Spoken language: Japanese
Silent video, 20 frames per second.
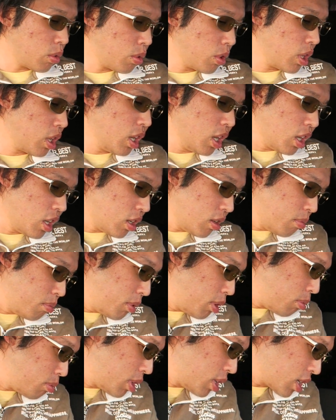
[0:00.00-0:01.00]
これが、
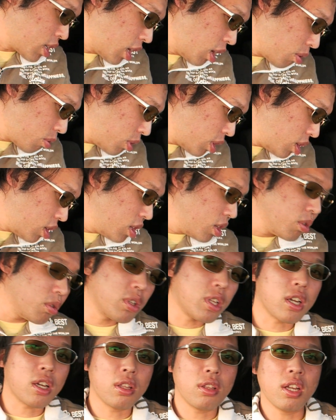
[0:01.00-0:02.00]
まあまあ結構いい
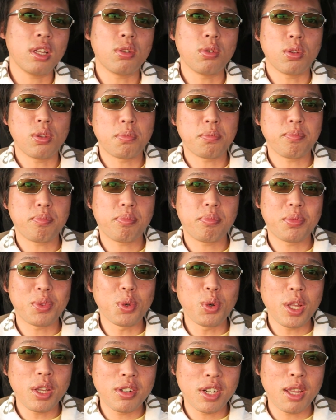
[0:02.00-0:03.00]
匂いだけど、あと、
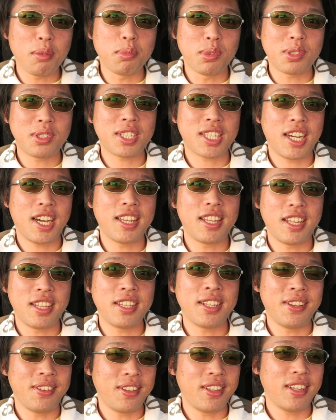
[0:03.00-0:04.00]
どれくらい持つかな
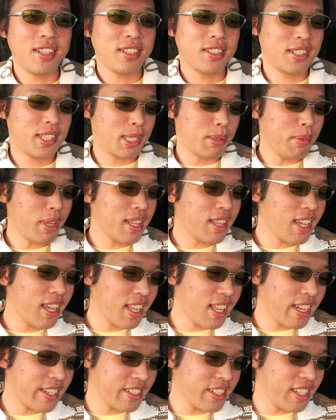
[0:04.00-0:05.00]
んだよね。冷た
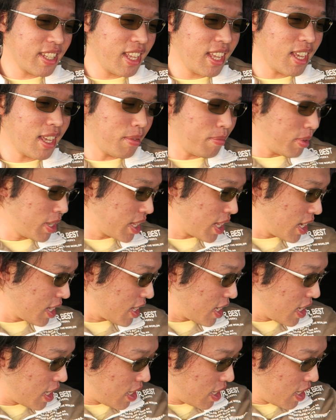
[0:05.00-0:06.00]
い風で、まあ
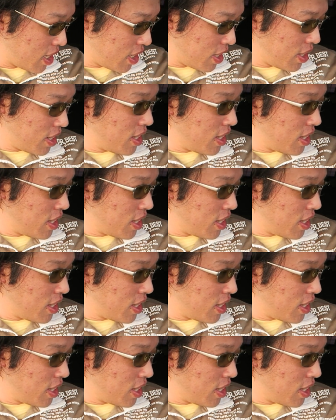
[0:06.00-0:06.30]
大体、